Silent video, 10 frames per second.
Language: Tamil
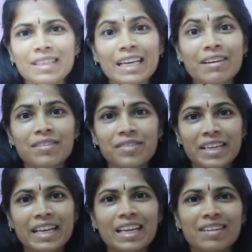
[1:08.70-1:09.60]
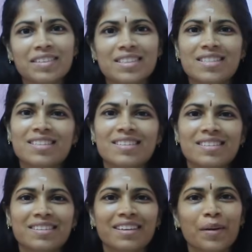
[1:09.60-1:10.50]
எங்கள் வீட்லலாம் வந்துட்டு
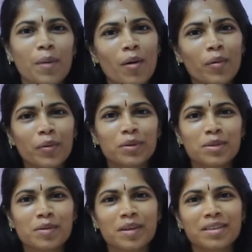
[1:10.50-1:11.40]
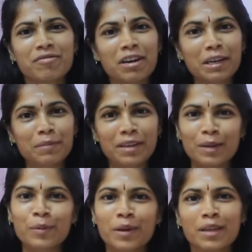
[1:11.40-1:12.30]
என் பாவை கூட சொல்லுவார்
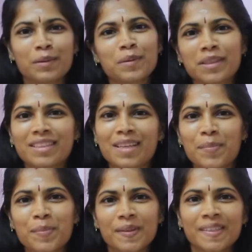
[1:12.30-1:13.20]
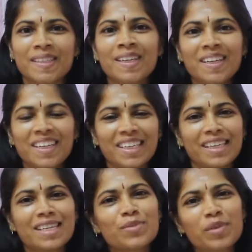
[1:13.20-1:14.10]
ஃபண்டமெண்டலி உனக்கு ஏதோ அந்த தப்பு நீ
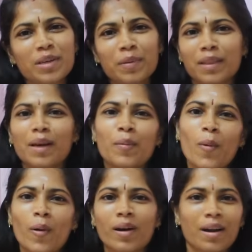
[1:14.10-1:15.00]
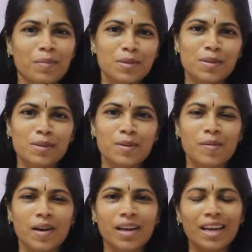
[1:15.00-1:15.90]
ஏன் ஸ்வீட்டை பார்த்தாலே ஓடுற அப்படின்னு சொல்லி
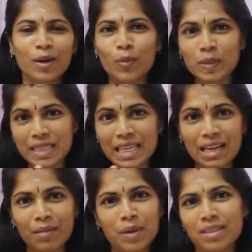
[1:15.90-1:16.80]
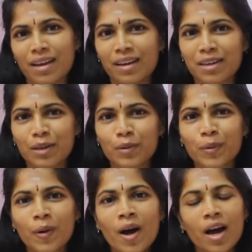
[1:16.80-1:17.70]
சொல்லுவாங்க எனக்கு ரொம்ப சீக்கிரமாக
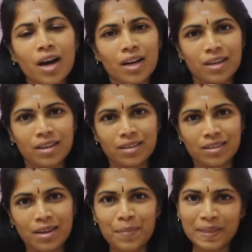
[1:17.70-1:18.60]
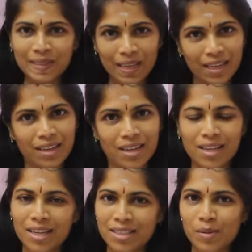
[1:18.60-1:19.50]
தகட்டிடும் அண்ட் என்
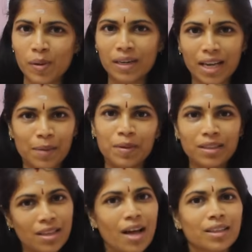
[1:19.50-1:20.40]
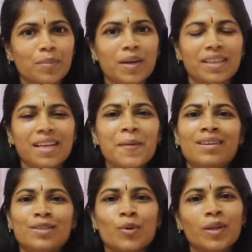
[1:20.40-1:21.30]
பசங்களுக்கு கன்சீவ் ஆன டைம்லேருந்து தான் அந்த மாதிரி
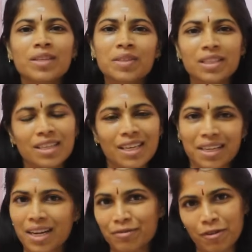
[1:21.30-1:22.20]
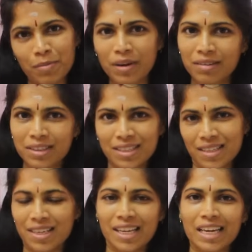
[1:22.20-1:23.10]
ஸோ இது வந்து நீங்கள் கன்ஃபார்மாக வந்து
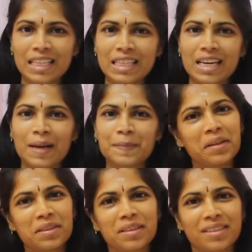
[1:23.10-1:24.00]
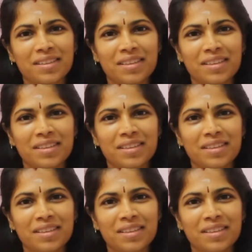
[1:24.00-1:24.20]
இதை நீங்கள் எடுத்துக்கலாம் அடுத்த